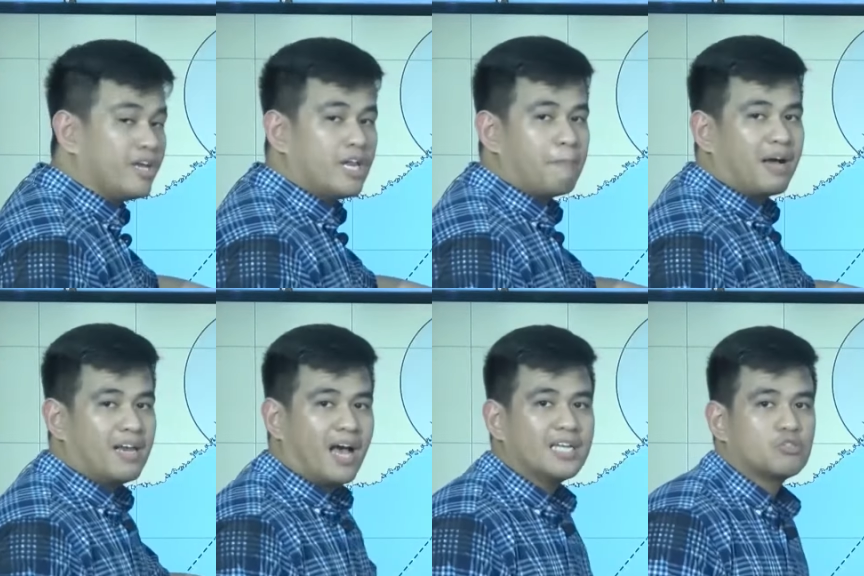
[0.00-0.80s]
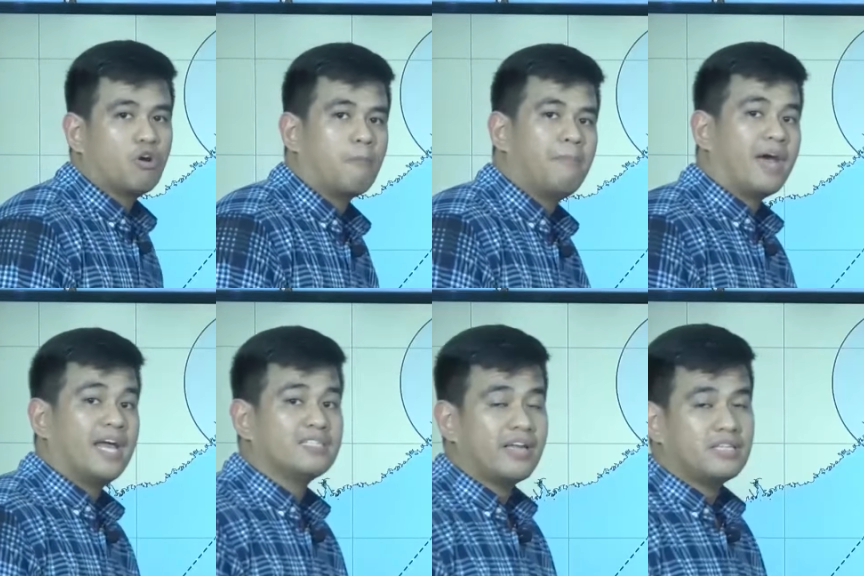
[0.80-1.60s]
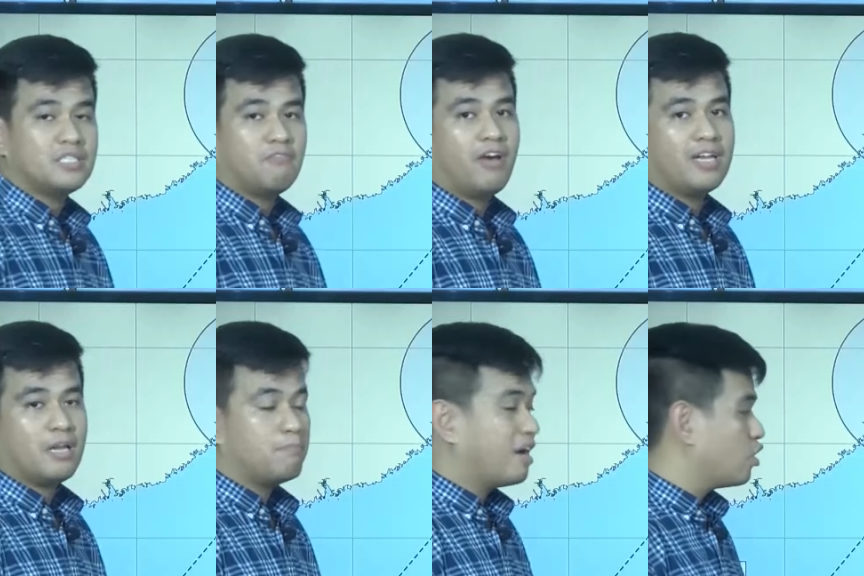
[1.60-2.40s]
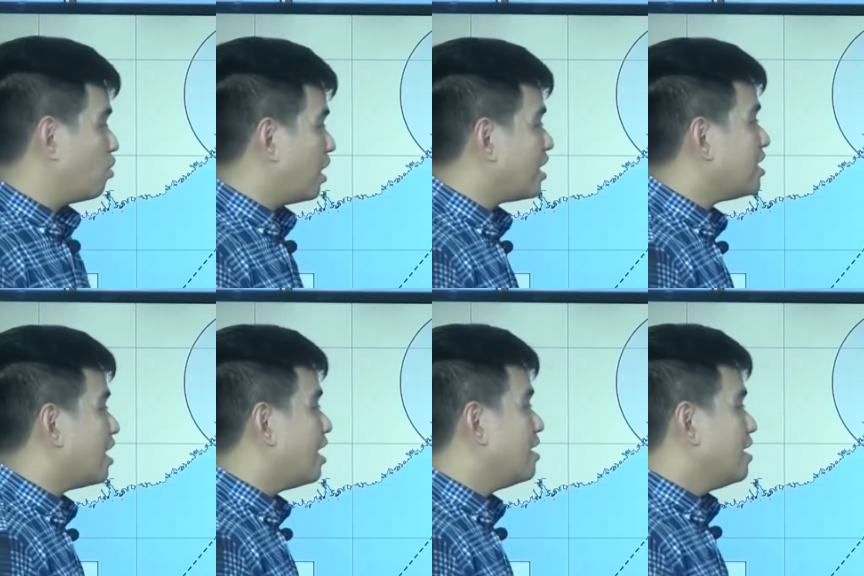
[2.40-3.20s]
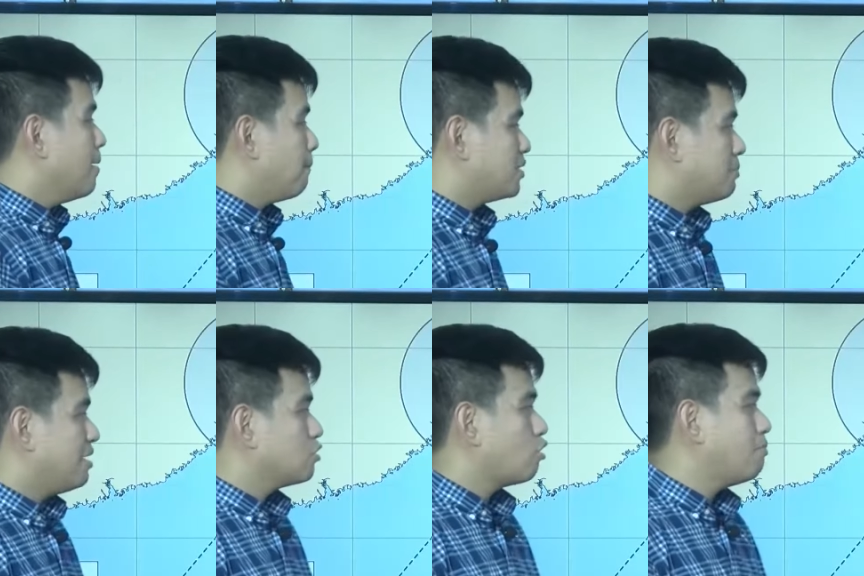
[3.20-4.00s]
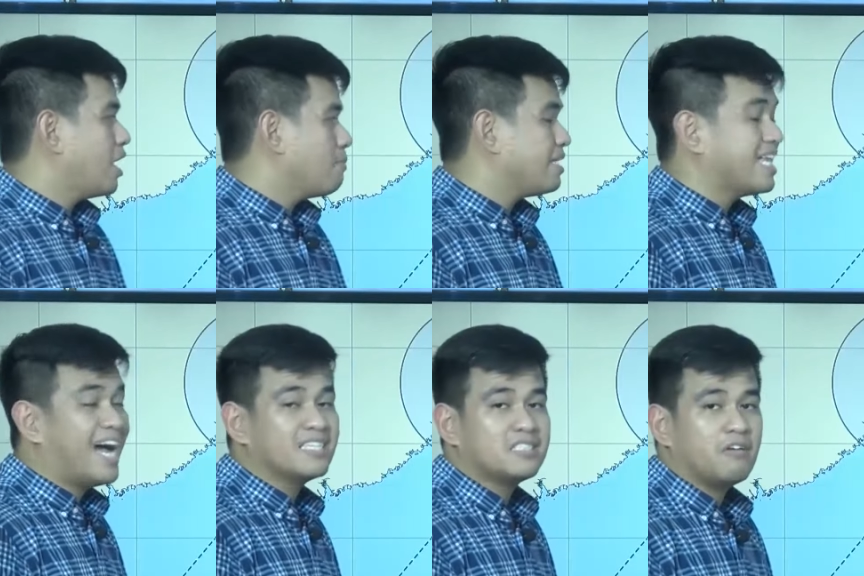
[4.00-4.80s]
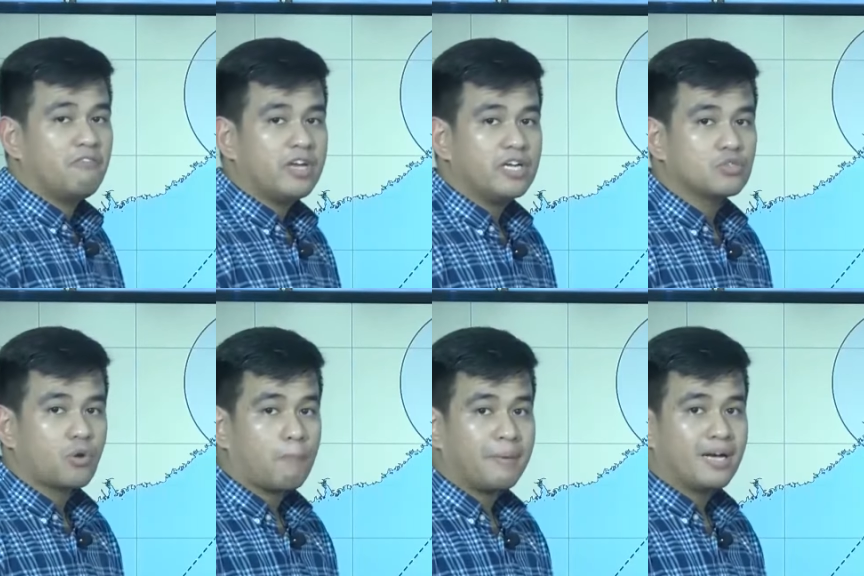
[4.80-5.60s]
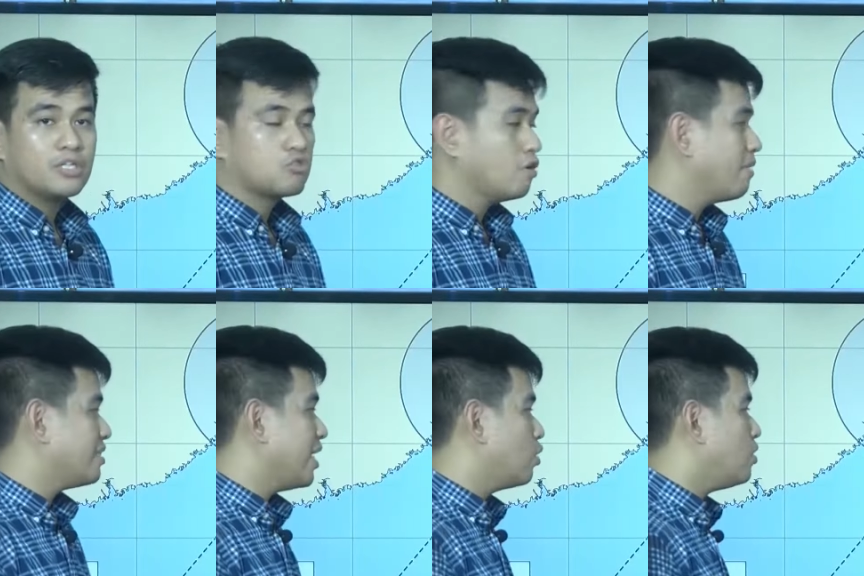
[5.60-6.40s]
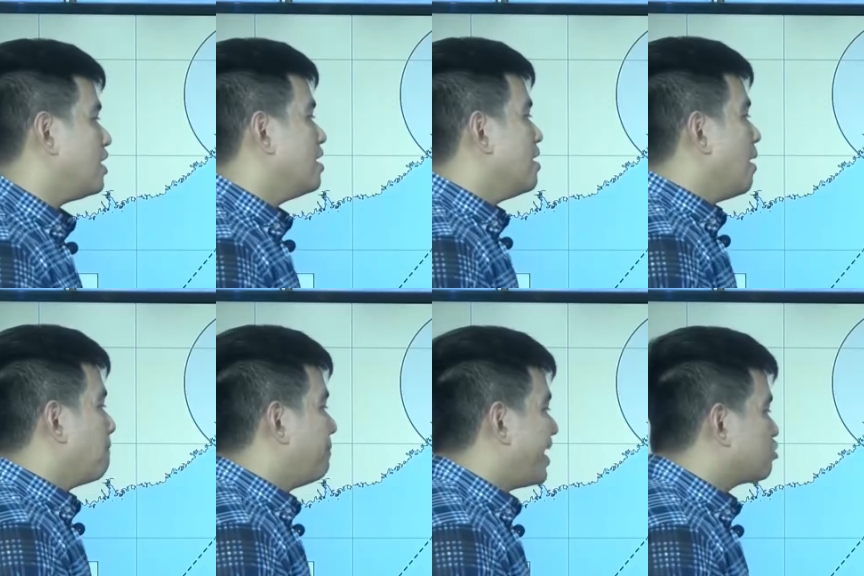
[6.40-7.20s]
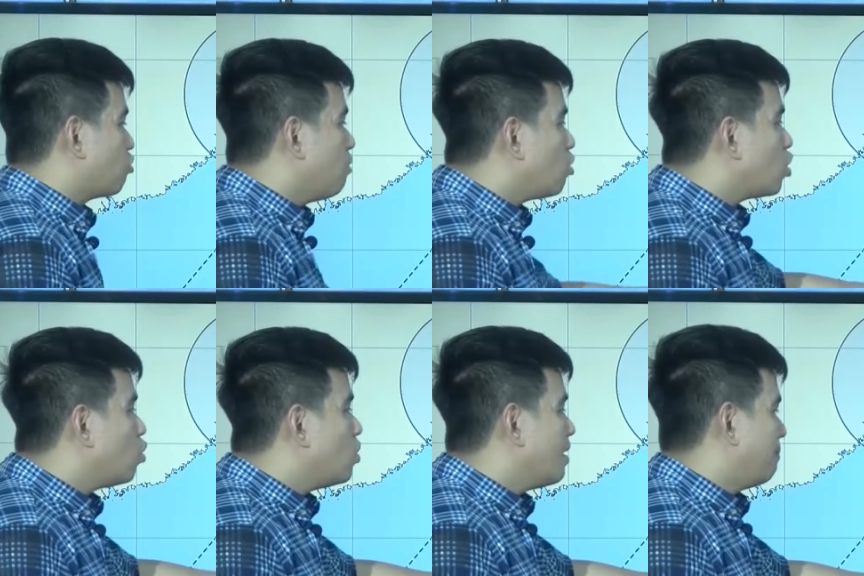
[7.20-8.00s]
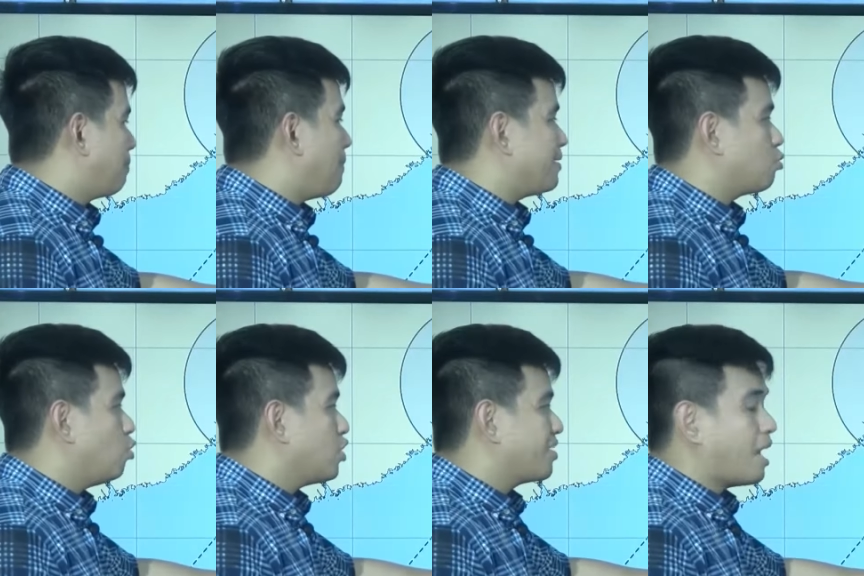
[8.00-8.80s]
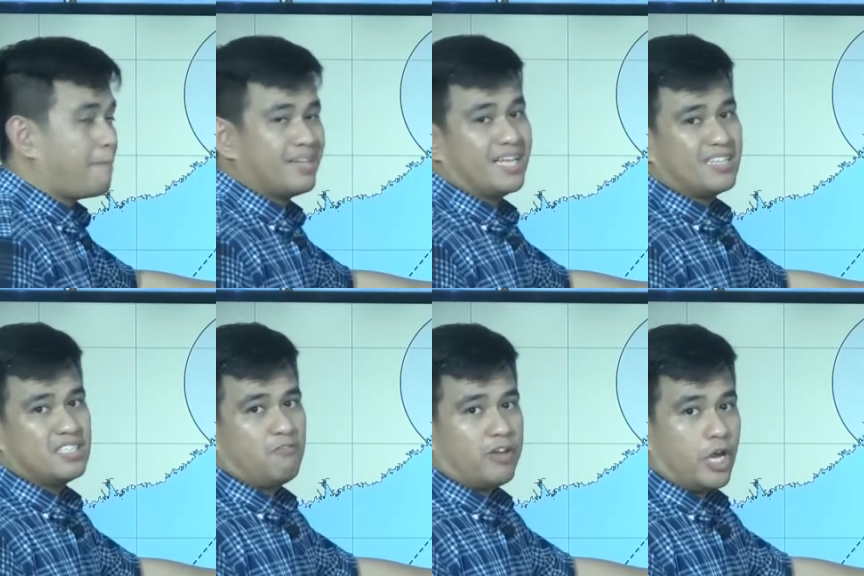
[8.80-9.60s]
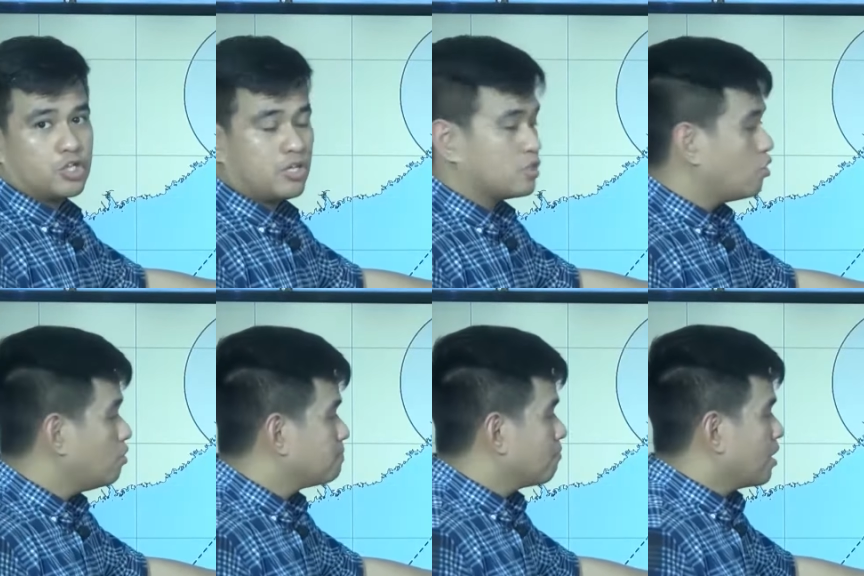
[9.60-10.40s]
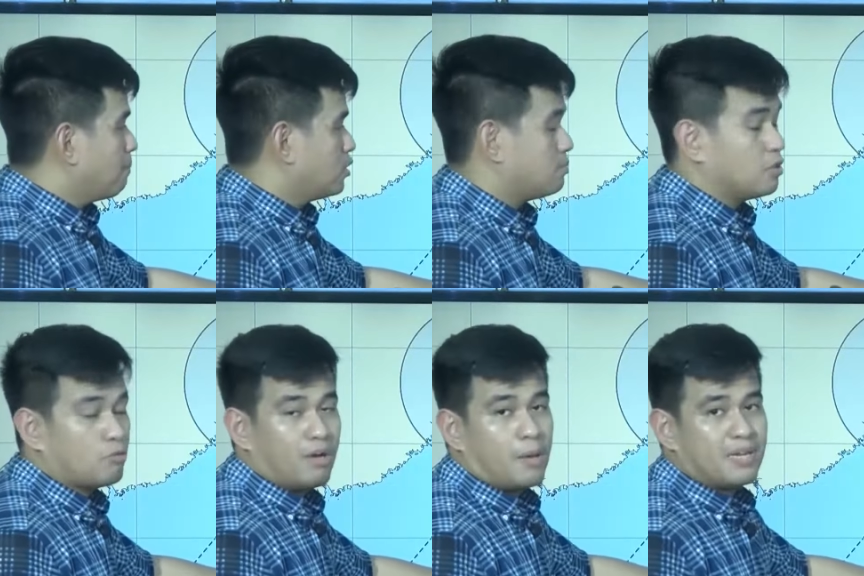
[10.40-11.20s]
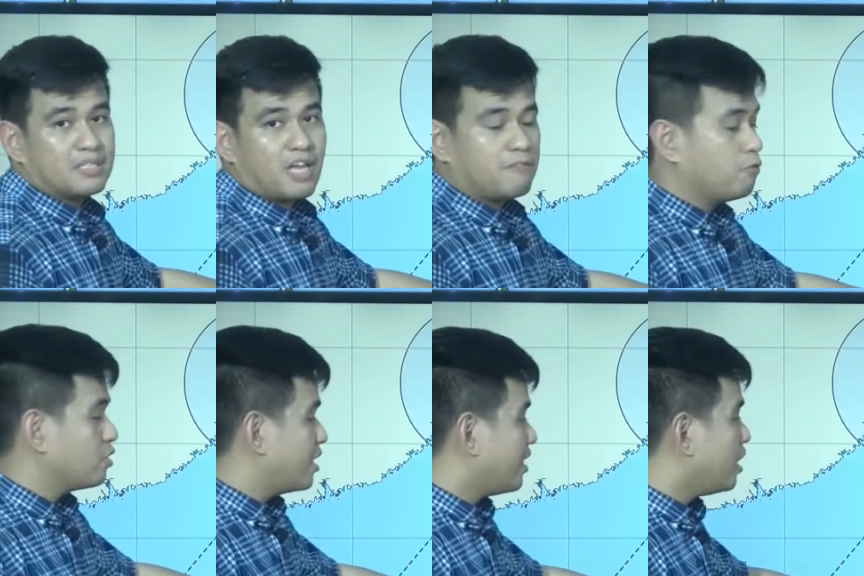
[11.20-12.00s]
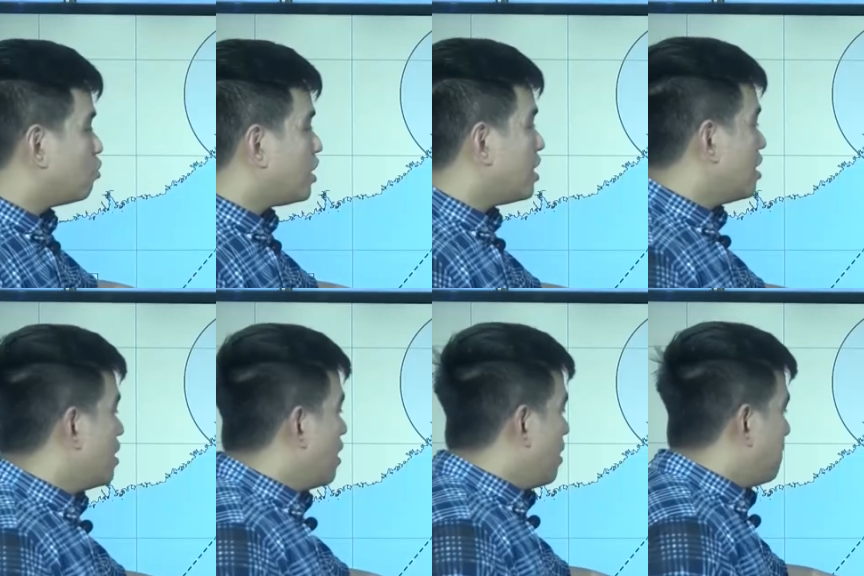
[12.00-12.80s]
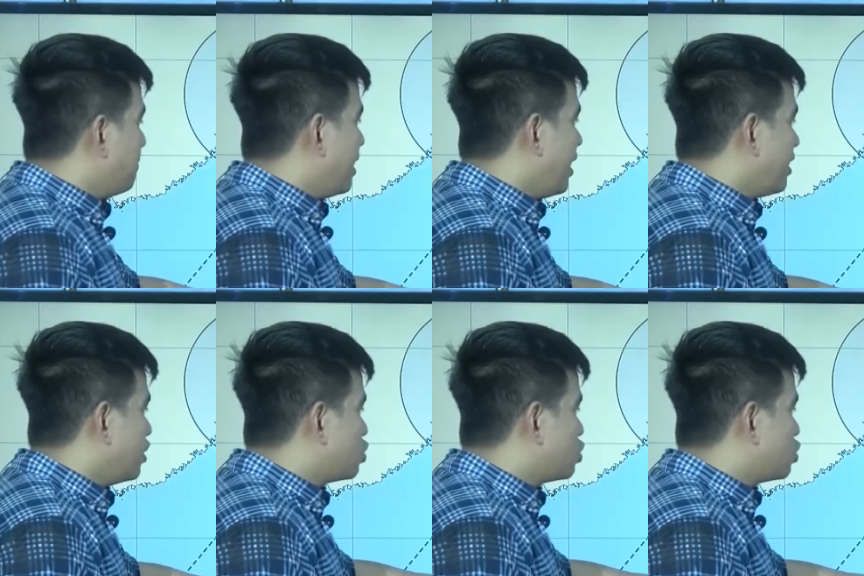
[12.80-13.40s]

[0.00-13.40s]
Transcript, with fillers: na paglakas or pag-intensify ni Bagyong Karina. Posible na itong makamit ang Severe Tropical Storm Category by tomorrow. Magpapatuloy yung rapid intensification nito. Posible na itong makamit ang Typhoon Category by uh,